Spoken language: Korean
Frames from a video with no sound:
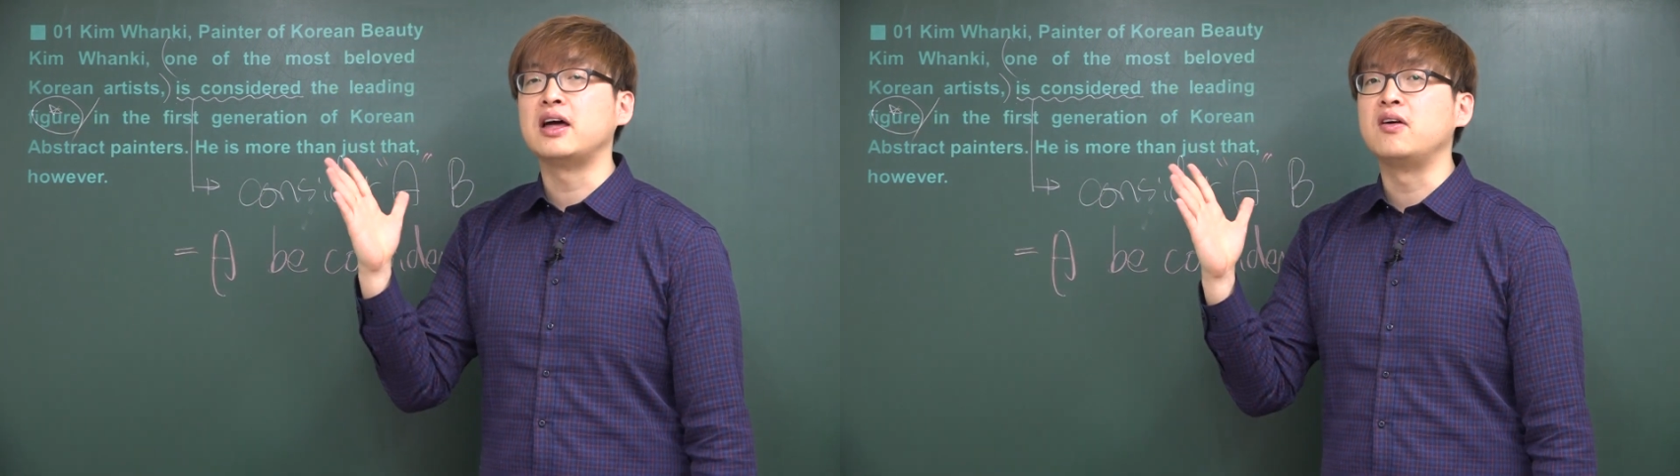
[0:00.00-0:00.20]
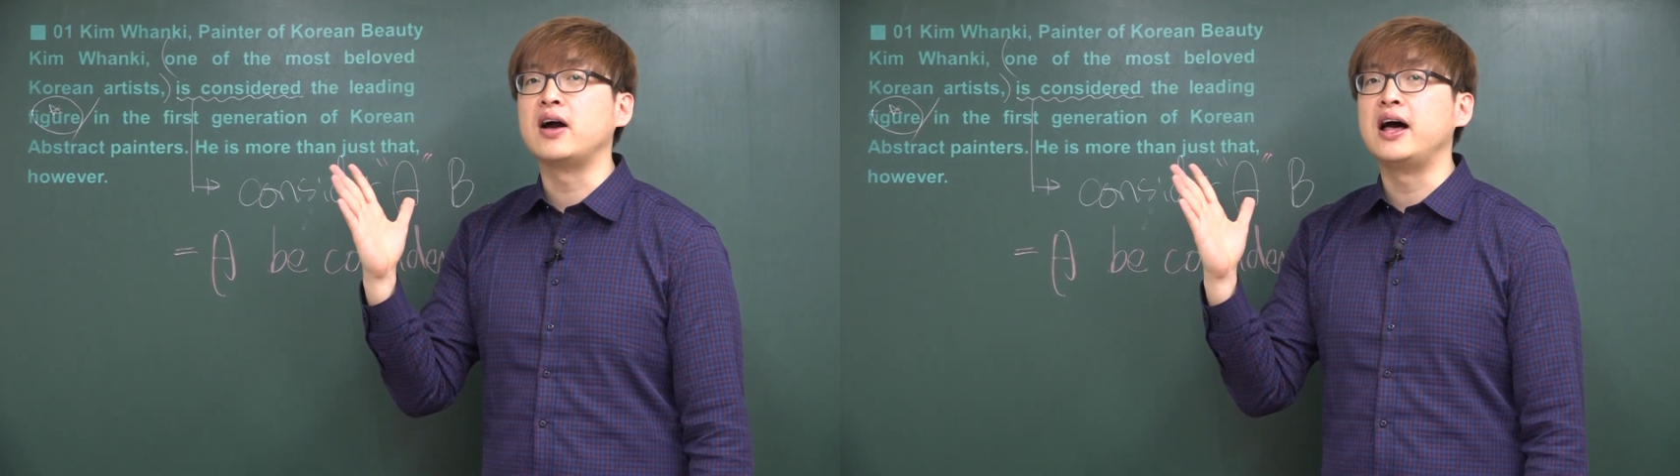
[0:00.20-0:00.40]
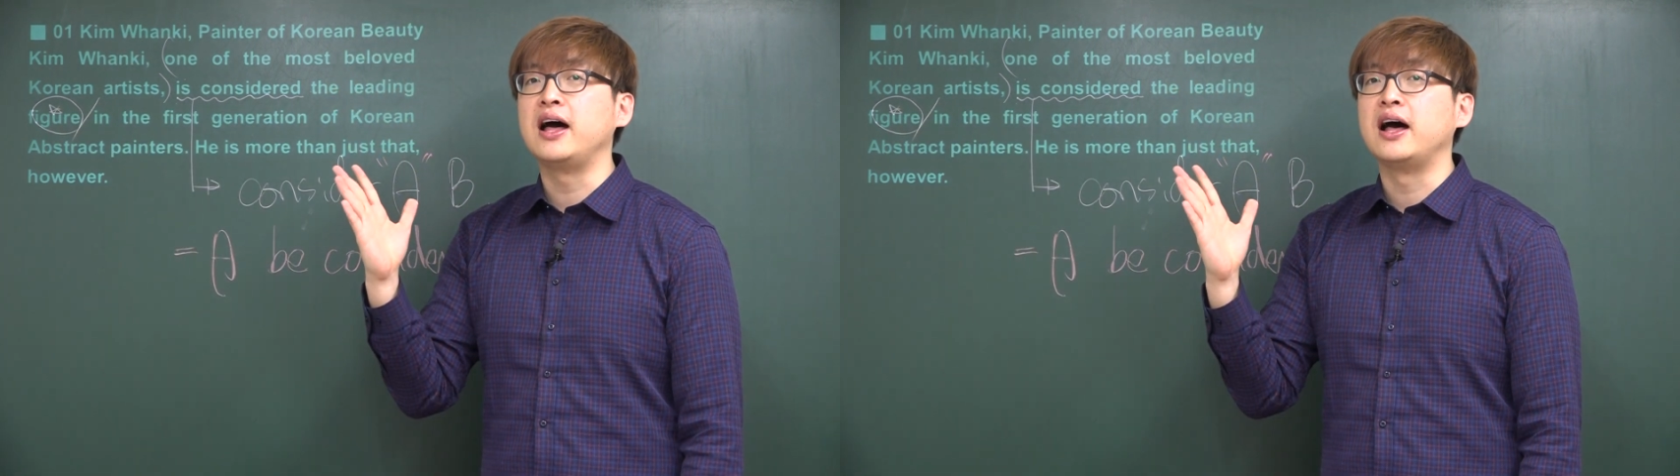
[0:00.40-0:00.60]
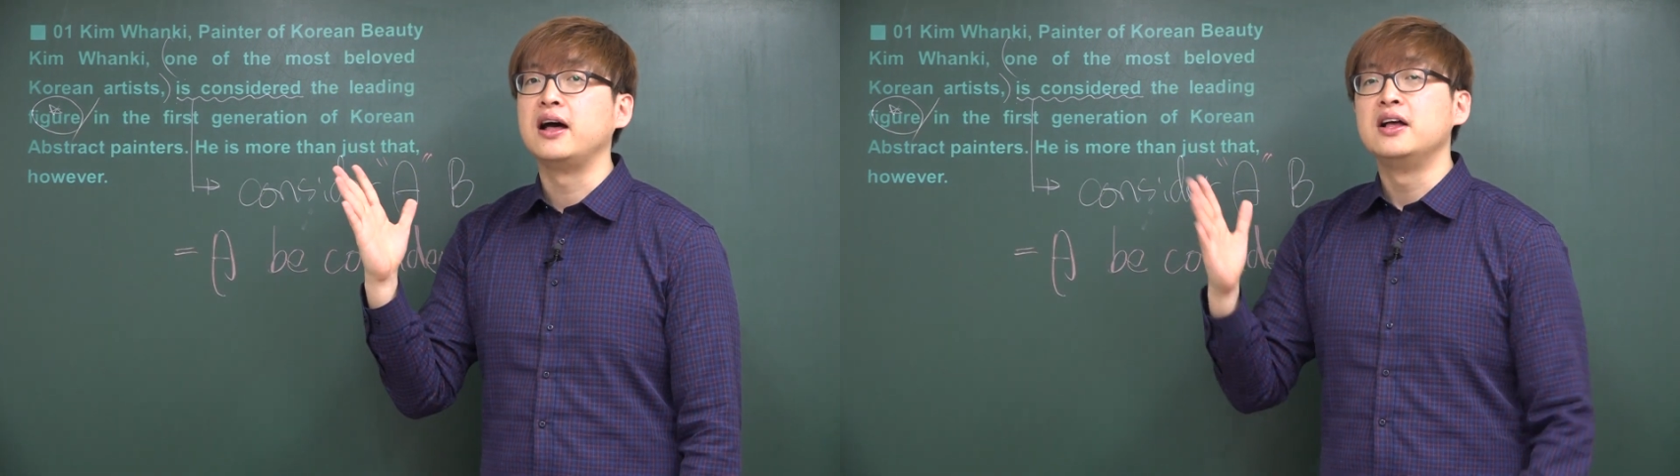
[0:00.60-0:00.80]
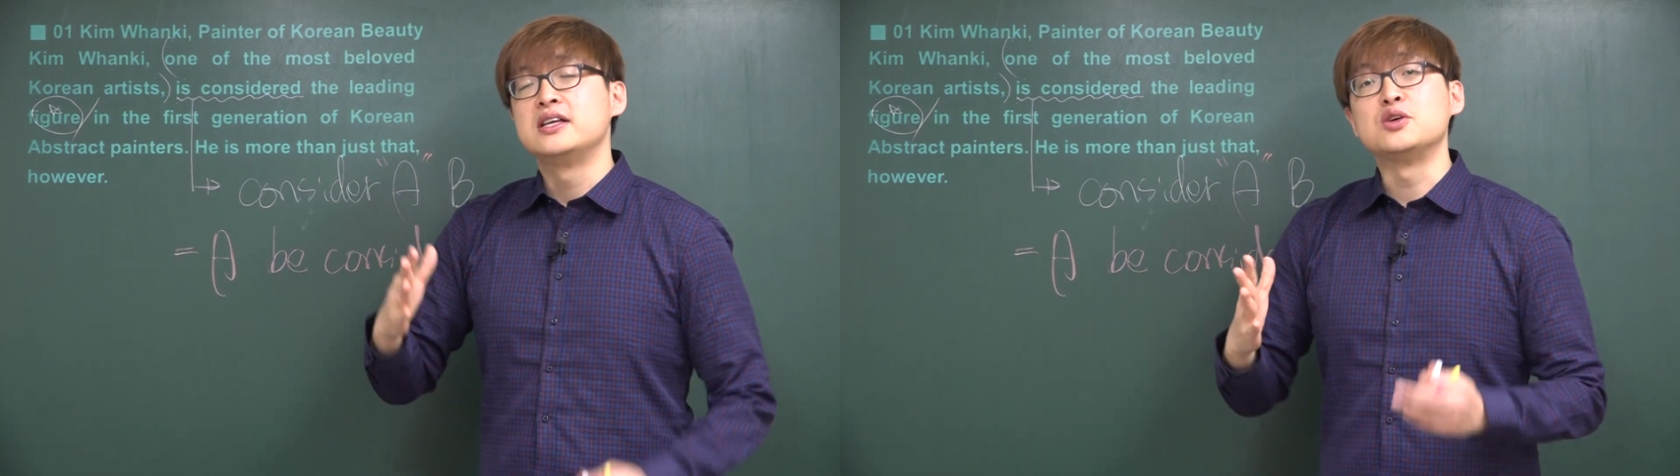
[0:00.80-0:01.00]

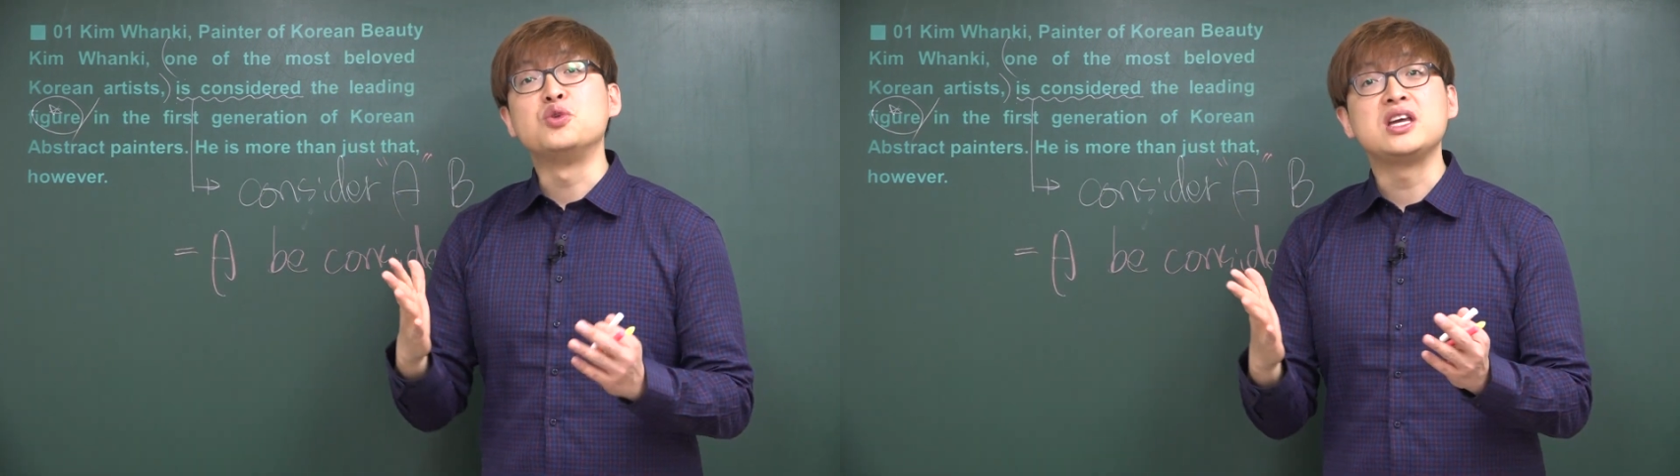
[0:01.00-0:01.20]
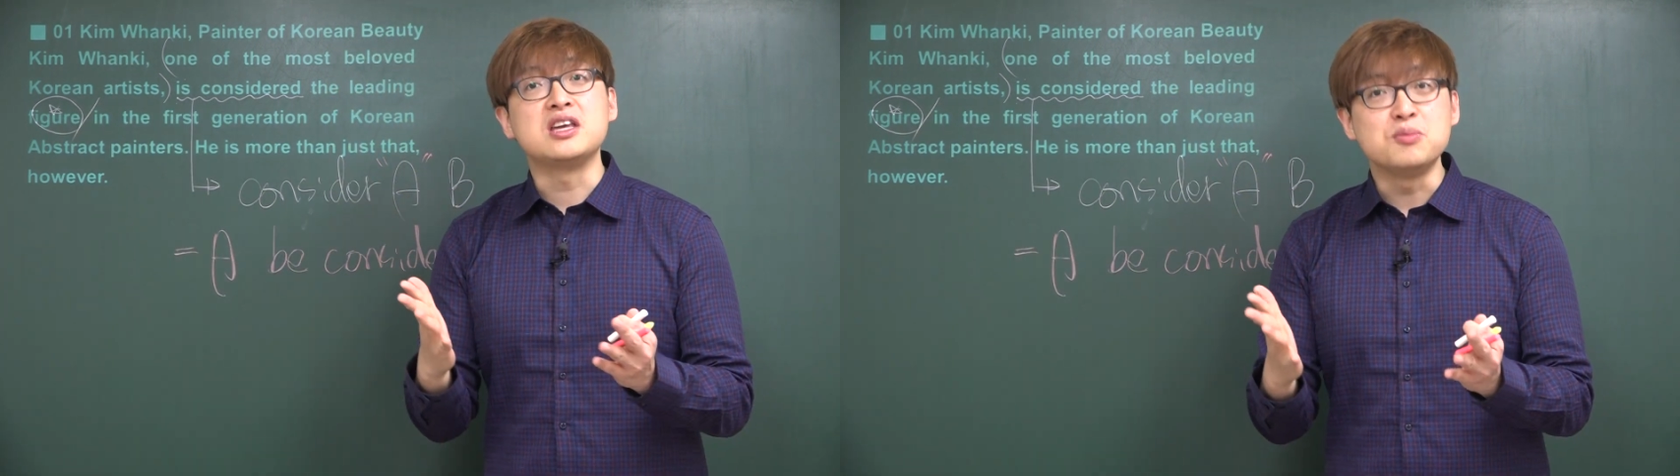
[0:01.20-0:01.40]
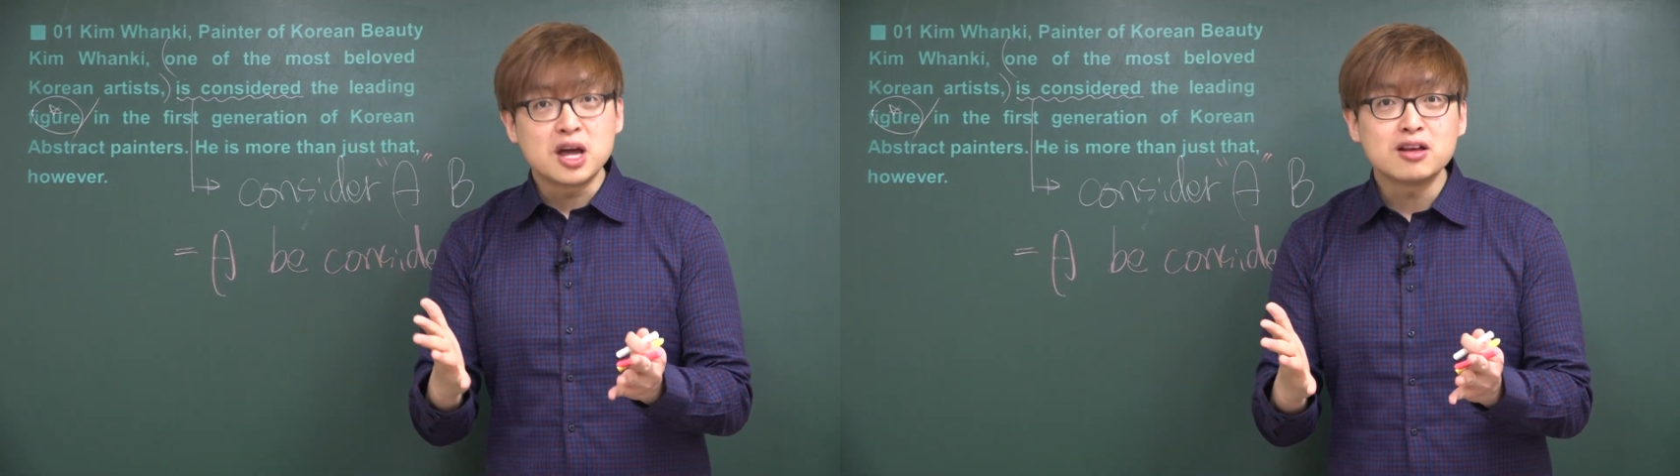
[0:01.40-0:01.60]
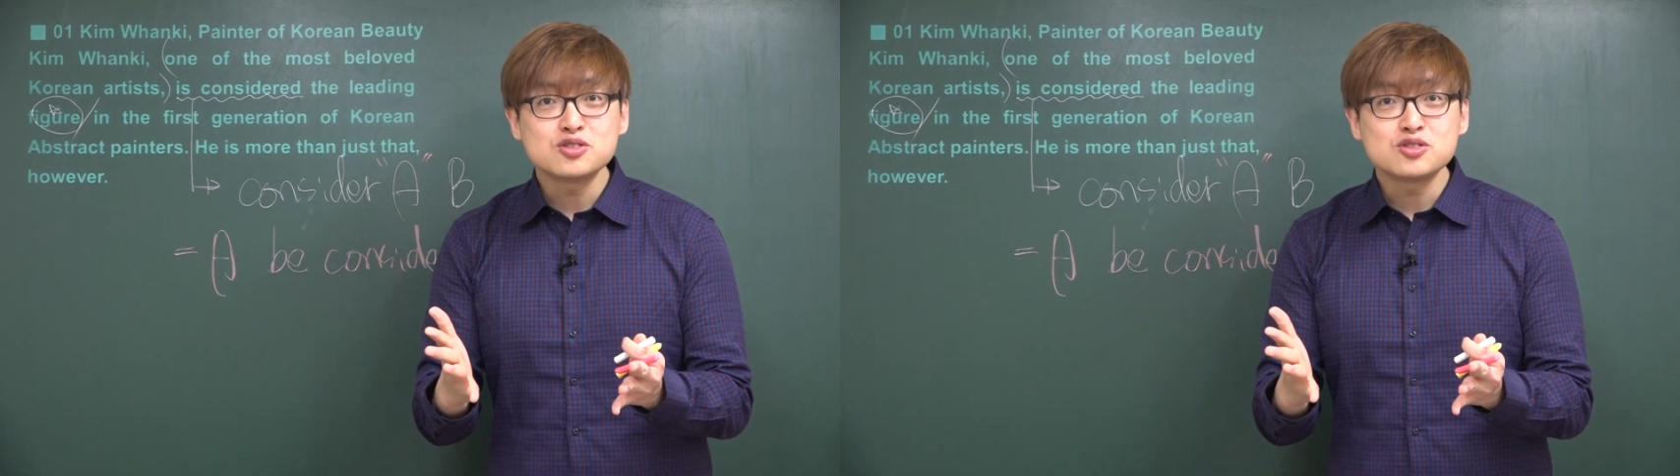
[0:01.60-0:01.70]
단어가 자, 우리 김연아